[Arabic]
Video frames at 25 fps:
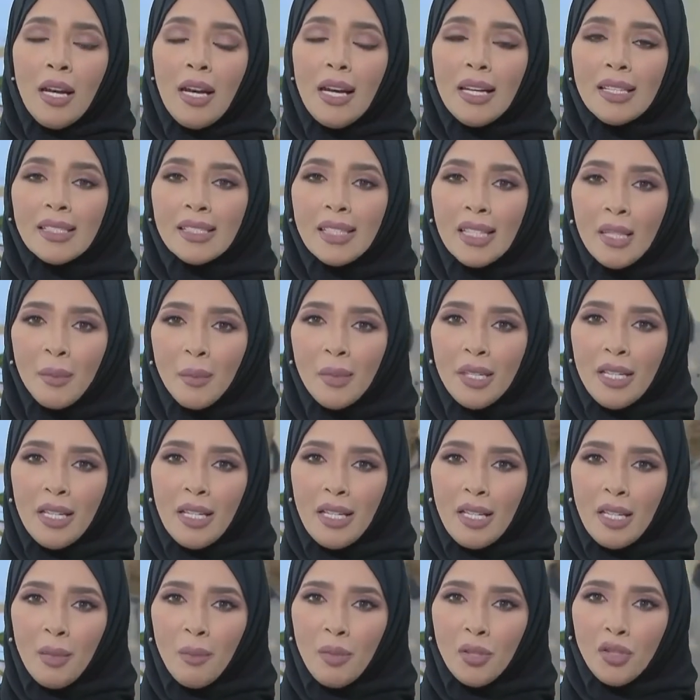
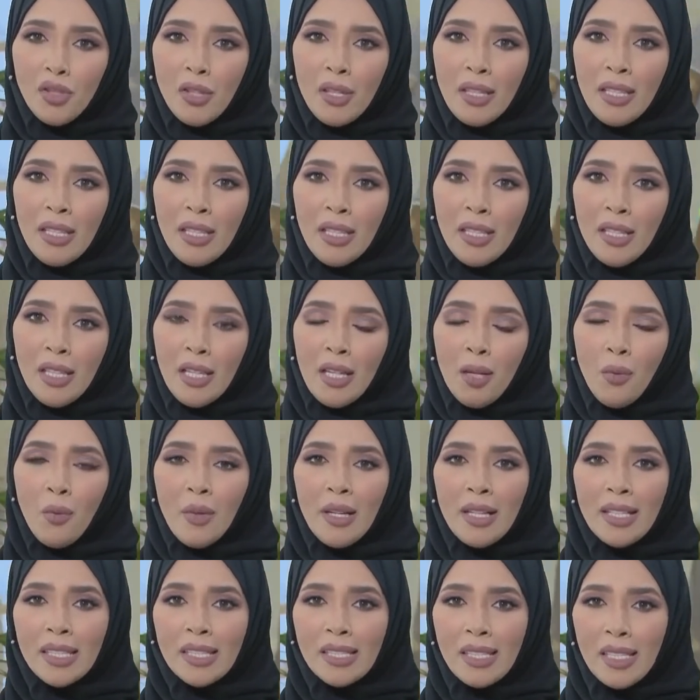التنمية البشرية
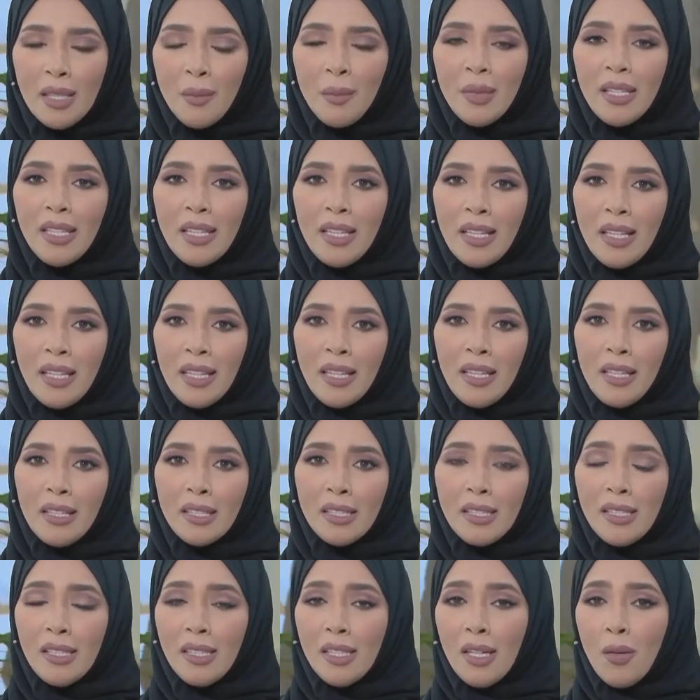والتنمية
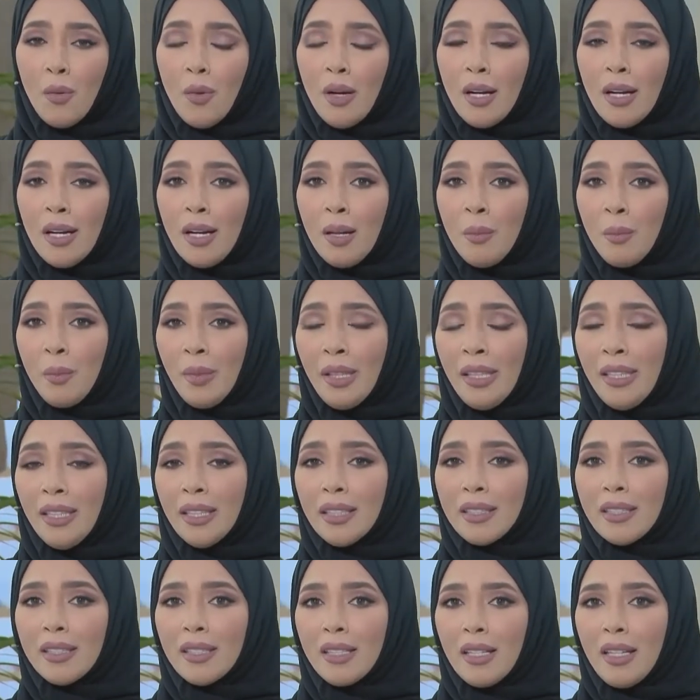الذاتية
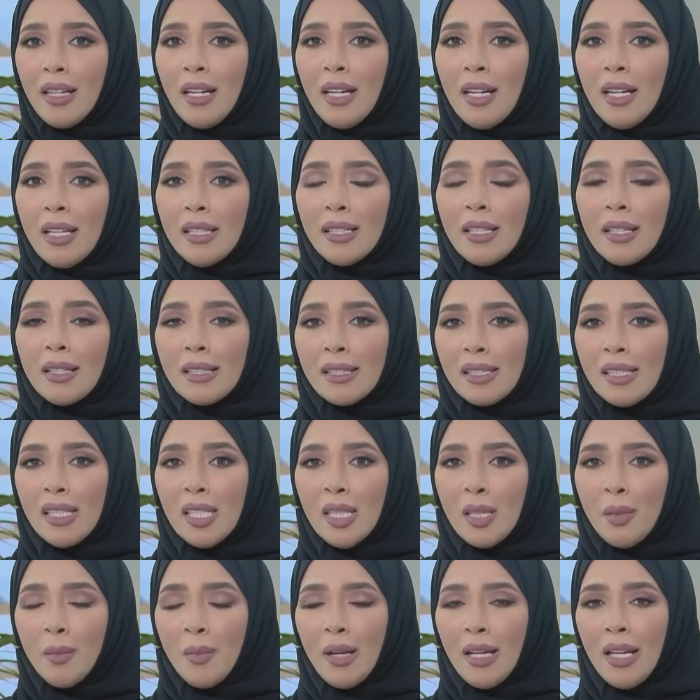وأهمية
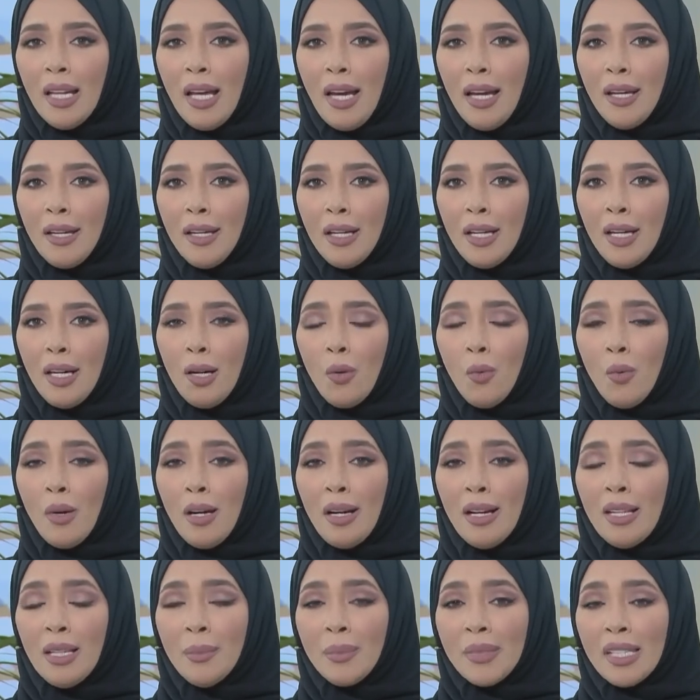ترتيب الحياة
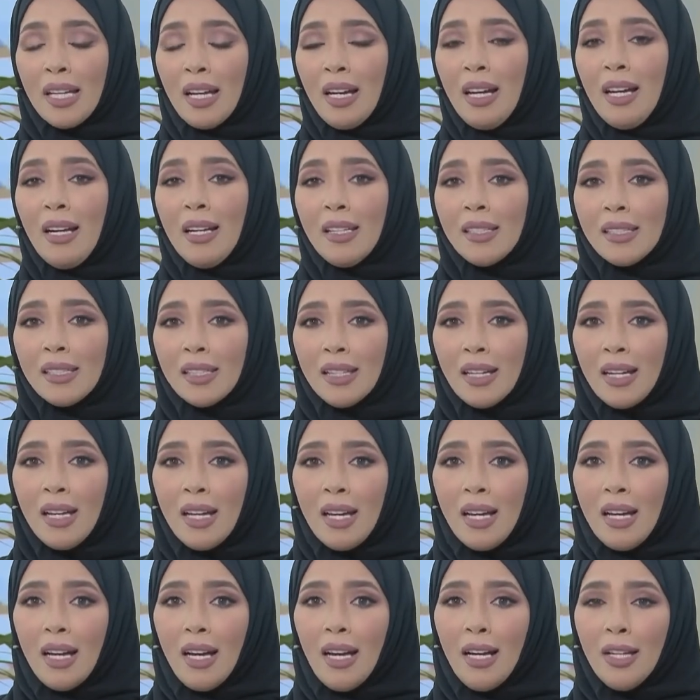والابتعاد
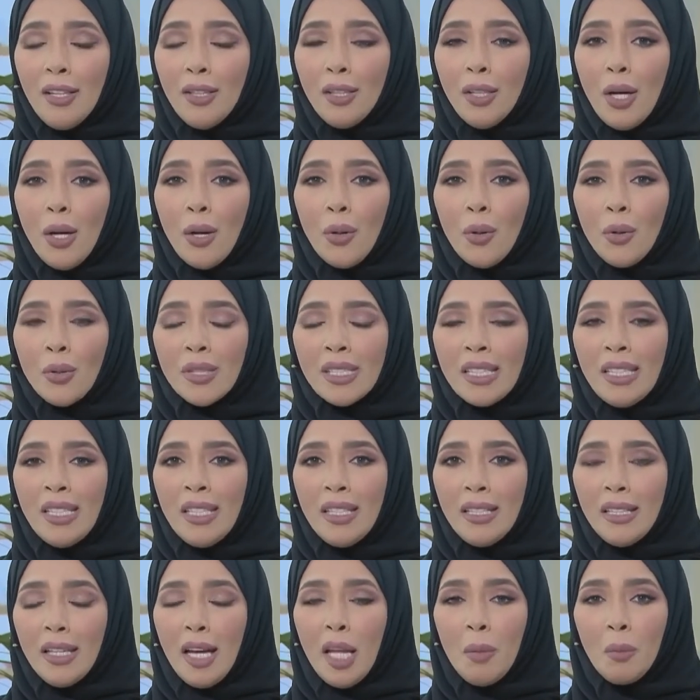عن
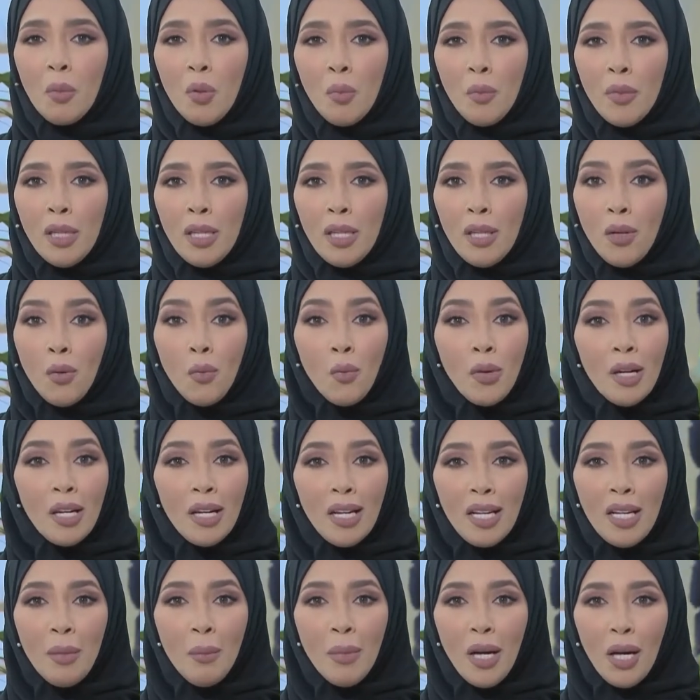الروتين الممل
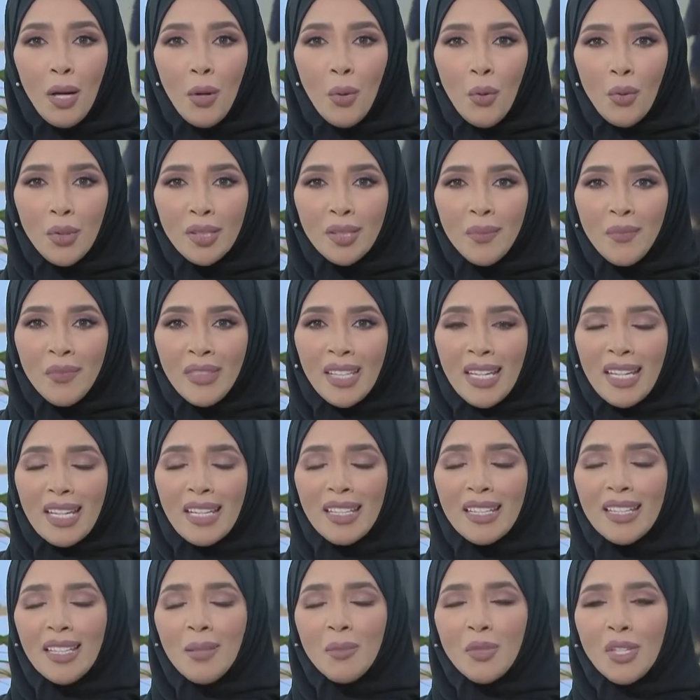والمعهود
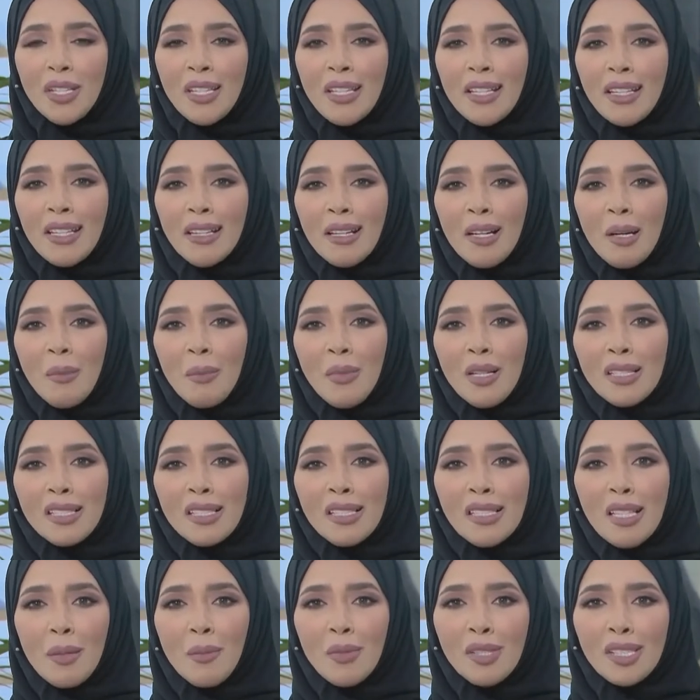إذا مشاهد الكرام ما
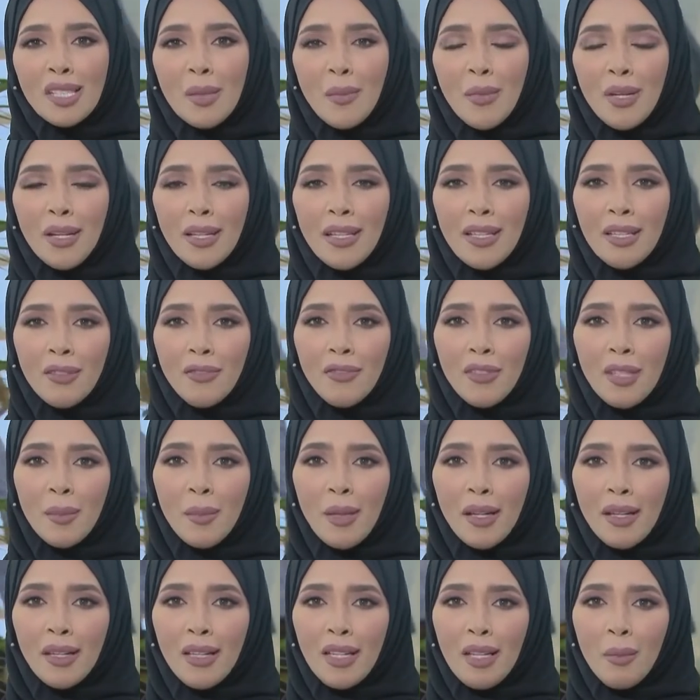زلنا مستمرين في
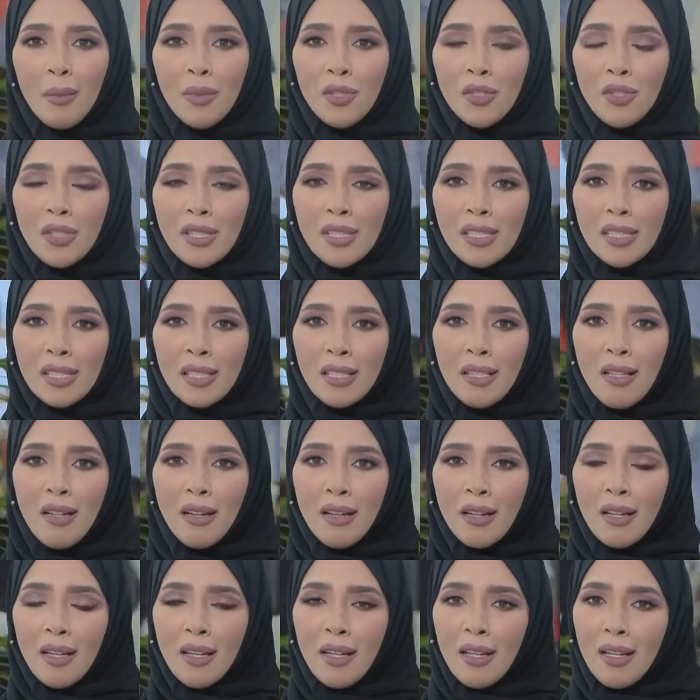برنامج
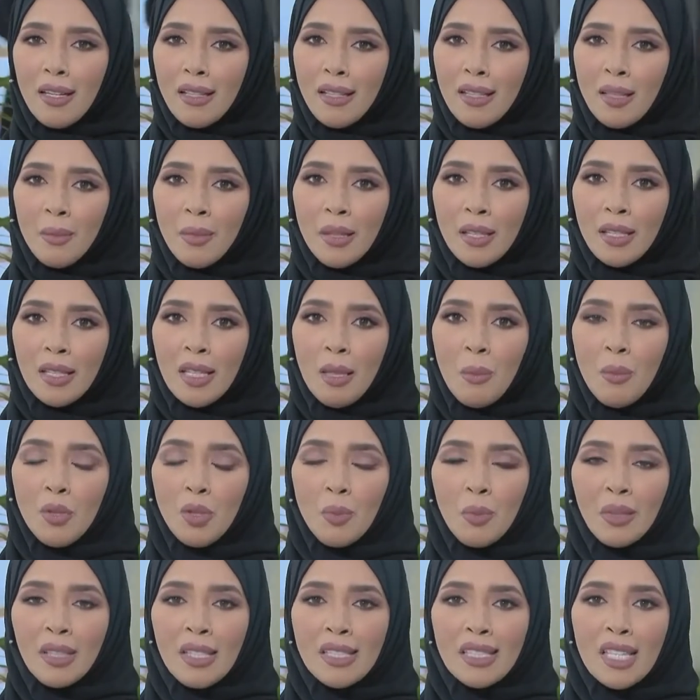استنارة هذا البرنامج
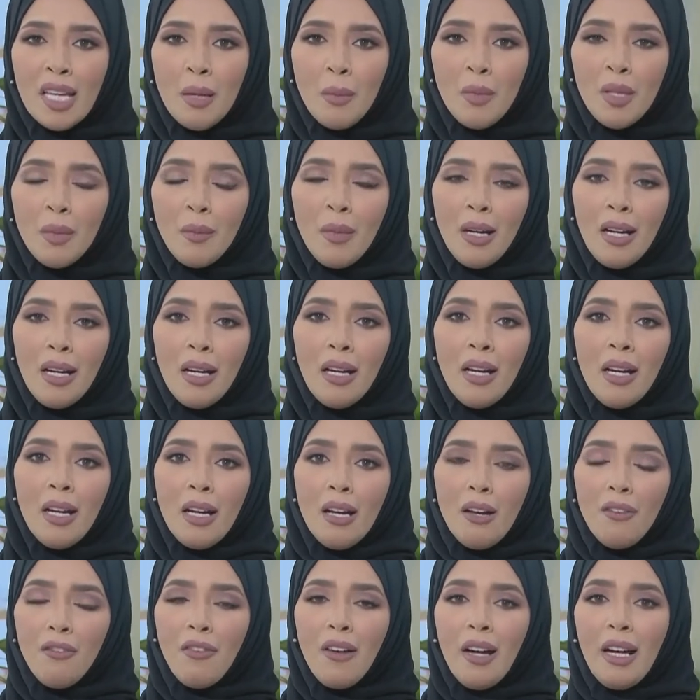متزامن مع
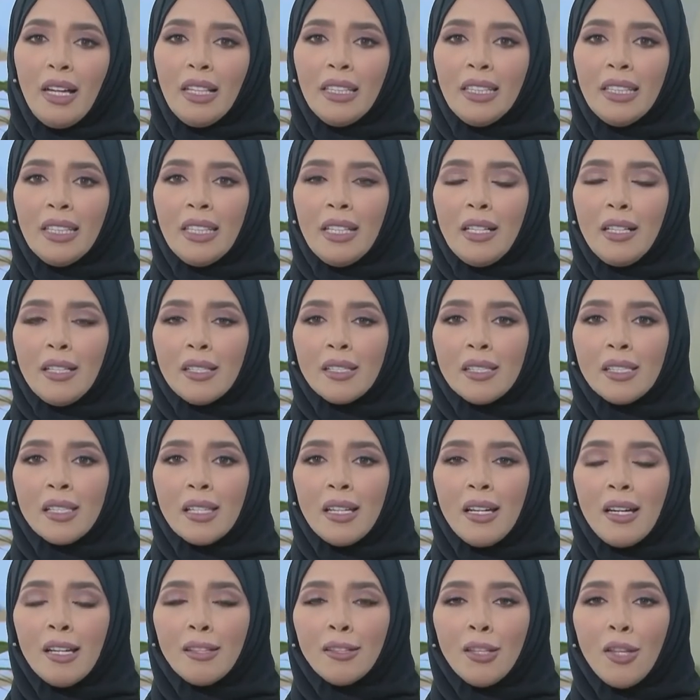فعاليات
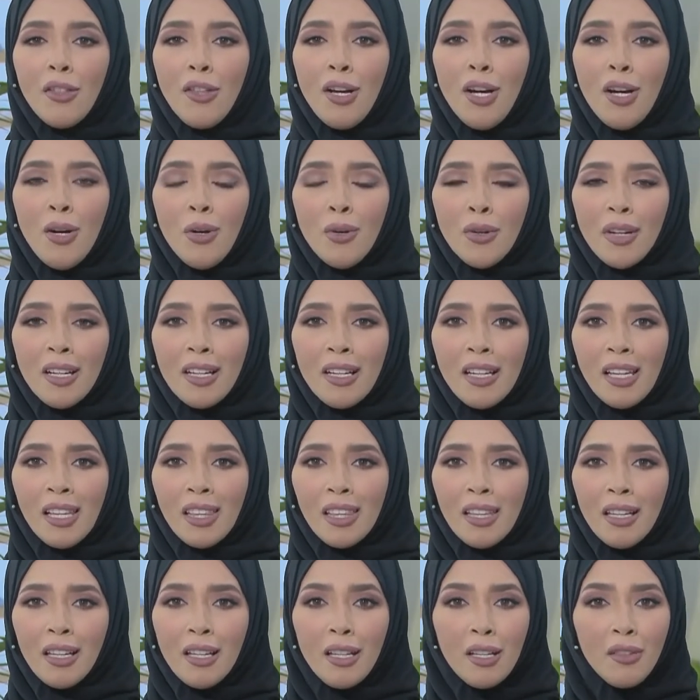التظاهرة
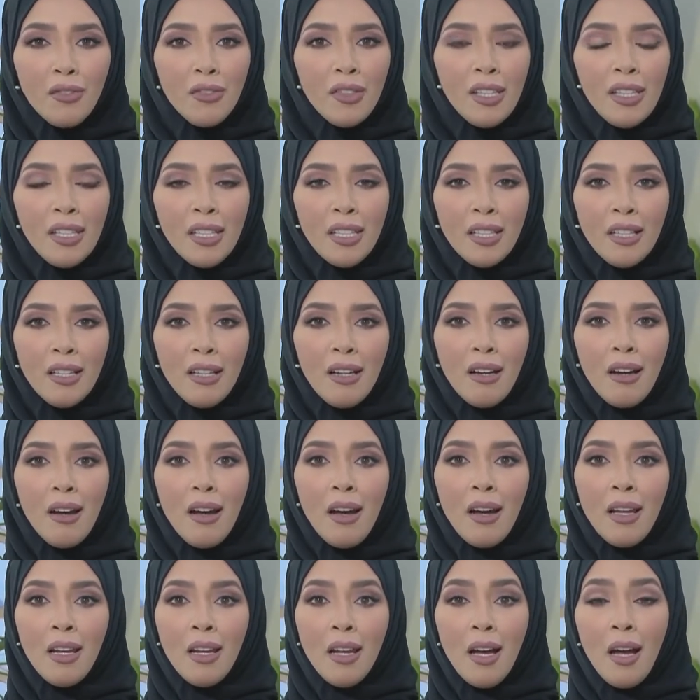الثقافية
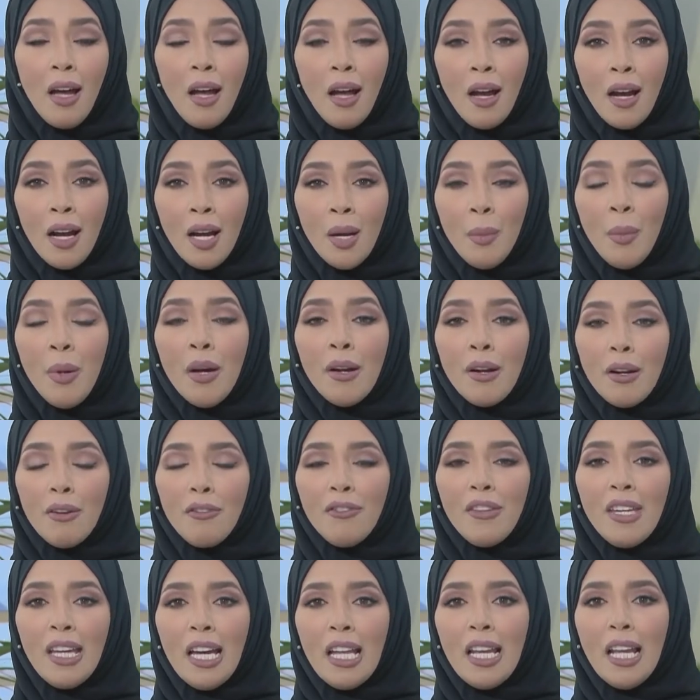الأكبر
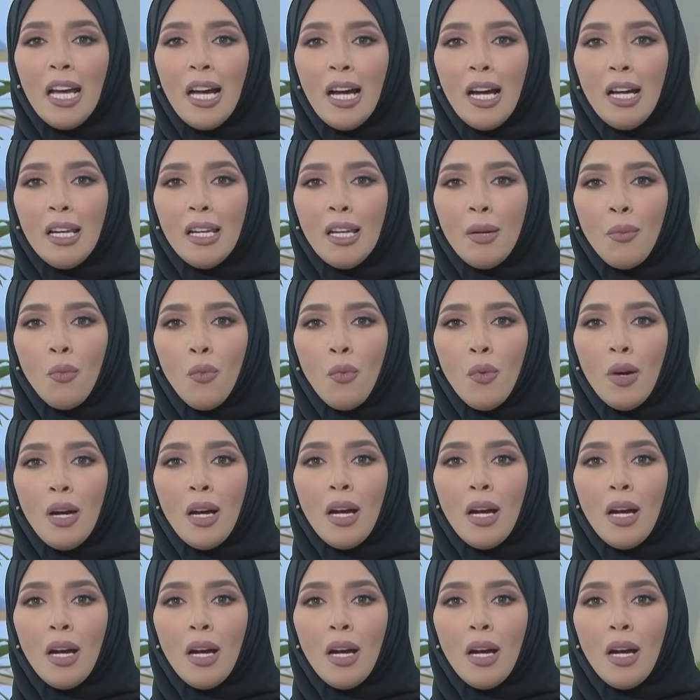في العالم